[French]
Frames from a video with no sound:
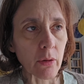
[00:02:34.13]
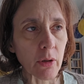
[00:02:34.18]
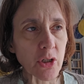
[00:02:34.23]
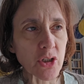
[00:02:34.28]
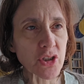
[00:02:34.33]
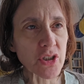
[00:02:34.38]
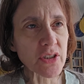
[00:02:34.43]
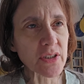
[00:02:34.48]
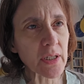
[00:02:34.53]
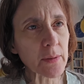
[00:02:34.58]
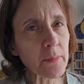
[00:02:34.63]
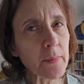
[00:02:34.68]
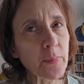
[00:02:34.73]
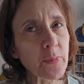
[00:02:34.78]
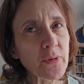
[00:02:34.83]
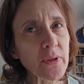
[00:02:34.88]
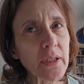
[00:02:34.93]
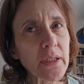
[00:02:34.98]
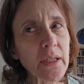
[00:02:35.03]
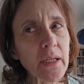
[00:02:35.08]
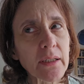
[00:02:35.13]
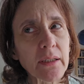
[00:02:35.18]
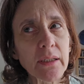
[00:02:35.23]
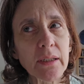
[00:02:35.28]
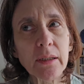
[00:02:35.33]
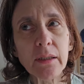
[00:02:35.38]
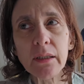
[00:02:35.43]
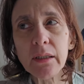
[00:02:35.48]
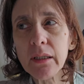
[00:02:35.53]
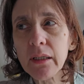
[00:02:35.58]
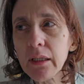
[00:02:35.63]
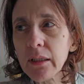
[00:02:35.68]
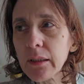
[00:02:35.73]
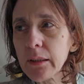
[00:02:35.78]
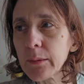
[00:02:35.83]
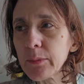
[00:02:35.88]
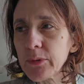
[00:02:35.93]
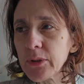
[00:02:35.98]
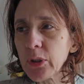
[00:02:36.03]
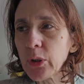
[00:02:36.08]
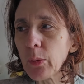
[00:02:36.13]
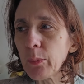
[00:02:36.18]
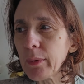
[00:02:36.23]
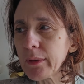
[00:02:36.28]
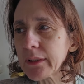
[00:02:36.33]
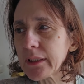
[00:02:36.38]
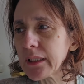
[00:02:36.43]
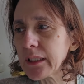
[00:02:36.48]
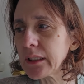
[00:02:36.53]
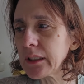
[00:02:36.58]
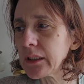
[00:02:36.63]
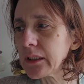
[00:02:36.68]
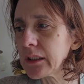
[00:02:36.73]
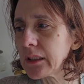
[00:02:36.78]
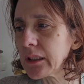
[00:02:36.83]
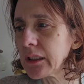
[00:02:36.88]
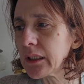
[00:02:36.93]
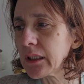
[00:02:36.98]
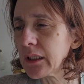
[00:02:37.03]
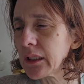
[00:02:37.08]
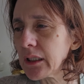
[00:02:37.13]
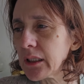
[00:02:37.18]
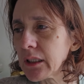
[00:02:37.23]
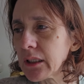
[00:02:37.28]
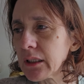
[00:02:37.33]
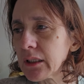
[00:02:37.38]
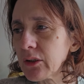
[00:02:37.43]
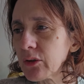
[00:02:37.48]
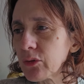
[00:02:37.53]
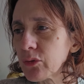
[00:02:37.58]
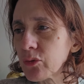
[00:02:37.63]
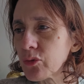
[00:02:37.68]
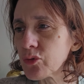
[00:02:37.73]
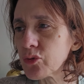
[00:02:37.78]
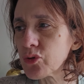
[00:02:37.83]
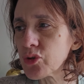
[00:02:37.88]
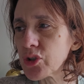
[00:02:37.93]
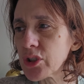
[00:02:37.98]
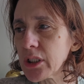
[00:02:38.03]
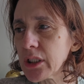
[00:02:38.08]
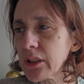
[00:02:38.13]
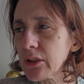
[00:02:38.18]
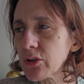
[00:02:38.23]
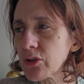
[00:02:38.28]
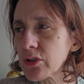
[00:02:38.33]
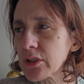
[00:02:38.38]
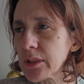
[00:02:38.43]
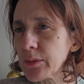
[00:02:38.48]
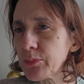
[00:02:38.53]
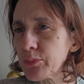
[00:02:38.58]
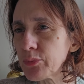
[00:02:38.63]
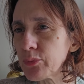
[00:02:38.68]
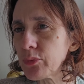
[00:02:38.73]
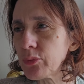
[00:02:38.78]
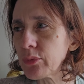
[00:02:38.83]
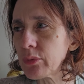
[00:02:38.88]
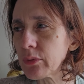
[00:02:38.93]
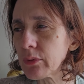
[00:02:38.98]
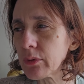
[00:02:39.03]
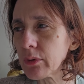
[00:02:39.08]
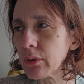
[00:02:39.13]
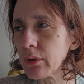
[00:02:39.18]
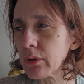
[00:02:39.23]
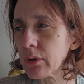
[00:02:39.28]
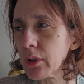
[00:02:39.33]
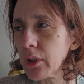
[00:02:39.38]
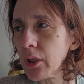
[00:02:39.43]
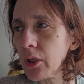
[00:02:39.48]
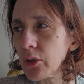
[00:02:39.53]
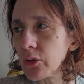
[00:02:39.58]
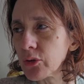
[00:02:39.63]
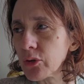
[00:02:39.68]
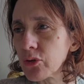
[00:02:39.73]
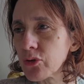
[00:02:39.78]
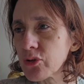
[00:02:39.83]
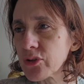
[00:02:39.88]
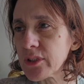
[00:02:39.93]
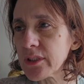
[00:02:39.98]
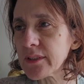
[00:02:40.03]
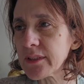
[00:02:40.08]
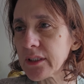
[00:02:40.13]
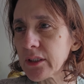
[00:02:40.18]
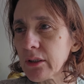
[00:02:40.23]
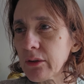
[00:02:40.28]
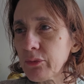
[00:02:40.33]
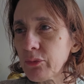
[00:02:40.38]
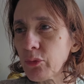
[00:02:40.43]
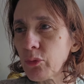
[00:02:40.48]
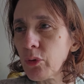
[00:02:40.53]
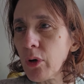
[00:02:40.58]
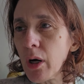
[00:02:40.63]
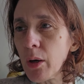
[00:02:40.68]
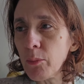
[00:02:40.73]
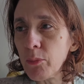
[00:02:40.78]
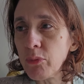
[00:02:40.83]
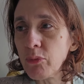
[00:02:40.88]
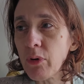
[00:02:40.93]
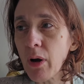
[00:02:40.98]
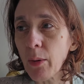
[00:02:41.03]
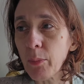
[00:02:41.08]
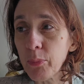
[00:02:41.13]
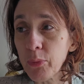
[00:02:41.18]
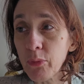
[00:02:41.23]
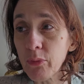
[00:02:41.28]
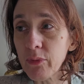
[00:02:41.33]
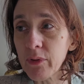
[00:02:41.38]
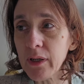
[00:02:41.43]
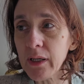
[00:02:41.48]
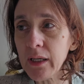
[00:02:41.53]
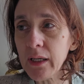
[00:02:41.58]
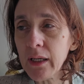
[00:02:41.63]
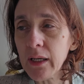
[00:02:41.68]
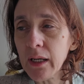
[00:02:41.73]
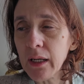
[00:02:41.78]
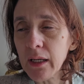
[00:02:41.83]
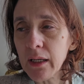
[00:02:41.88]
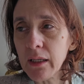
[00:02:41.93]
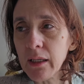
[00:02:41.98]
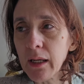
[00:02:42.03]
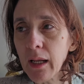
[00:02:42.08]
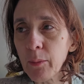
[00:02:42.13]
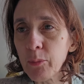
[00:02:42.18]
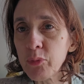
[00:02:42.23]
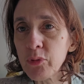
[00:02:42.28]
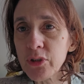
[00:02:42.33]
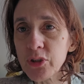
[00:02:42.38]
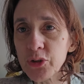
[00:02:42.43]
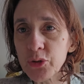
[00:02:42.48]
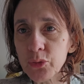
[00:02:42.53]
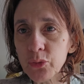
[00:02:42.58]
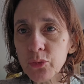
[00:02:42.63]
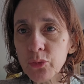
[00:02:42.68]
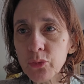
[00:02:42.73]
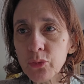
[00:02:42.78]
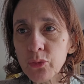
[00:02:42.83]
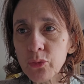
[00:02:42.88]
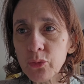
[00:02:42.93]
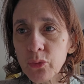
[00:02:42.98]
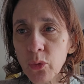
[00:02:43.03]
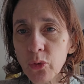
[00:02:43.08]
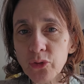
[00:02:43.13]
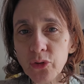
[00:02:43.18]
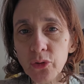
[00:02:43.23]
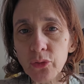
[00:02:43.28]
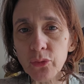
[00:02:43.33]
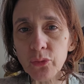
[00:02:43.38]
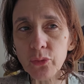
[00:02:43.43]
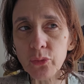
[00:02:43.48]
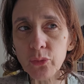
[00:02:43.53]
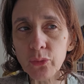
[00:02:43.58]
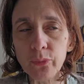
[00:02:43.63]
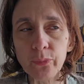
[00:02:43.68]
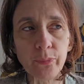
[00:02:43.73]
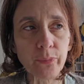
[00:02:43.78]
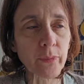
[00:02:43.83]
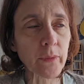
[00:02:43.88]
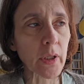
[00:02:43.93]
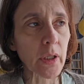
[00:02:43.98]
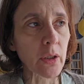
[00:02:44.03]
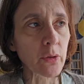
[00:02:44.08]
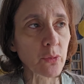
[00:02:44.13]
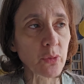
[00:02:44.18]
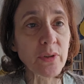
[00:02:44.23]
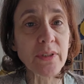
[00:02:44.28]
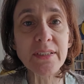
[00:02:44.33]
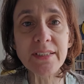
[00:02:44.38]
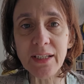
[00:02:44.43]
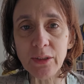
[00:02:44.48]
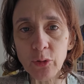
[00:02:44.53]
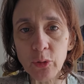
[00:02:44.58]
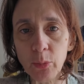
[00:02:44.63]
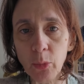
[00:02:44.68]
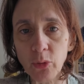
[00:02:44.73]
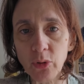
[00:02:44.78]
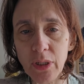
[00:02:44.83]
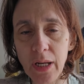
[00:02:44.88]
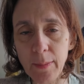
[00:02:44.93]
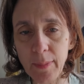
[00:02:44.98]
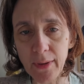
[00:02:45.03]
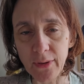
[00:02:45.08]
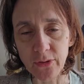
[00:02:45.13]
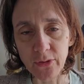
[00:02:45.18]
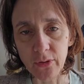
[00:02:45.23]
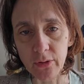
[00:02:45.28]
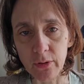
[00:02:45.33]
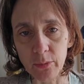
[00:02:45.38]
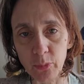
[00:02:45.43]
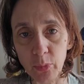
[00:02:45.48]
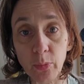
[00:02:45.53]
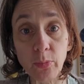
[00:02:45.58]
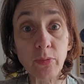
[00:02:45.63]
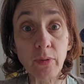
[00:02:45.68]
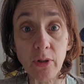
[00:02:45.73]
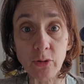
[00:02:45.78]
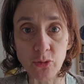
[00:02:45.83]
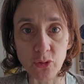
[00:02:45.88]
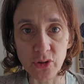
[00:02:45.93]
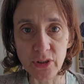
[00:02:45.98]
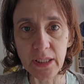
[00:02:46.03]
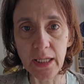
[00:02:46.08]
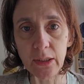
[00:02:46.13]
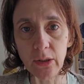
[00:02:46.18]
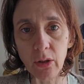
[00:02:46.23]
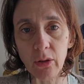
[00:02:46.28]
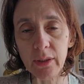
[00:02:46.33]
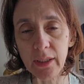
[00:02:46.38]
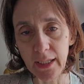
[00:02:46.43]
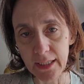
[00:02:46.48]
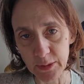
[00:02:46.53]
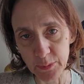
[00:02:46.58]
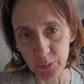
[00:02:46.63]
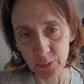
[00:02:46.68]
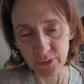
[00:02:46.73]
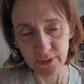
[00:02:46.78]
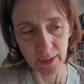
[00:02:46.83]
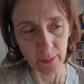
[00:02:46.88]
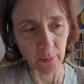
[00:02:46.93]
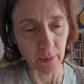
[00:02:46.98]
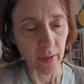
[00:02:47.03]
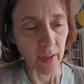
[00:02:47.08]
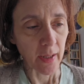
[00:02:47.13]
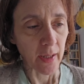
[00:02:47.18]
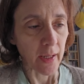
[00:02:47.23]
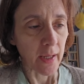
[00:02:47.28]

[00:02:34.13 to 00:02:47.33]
je dis ça, mais peut-être qu'il y a des psychopathes qui, qui sont jugés, je sais plus. Euh, ce que je sais, c'est qu'il faut pouvoir prouver l'abolition du, du, discernement de la personne pour pouvoir juger quelqu'un irresponsable.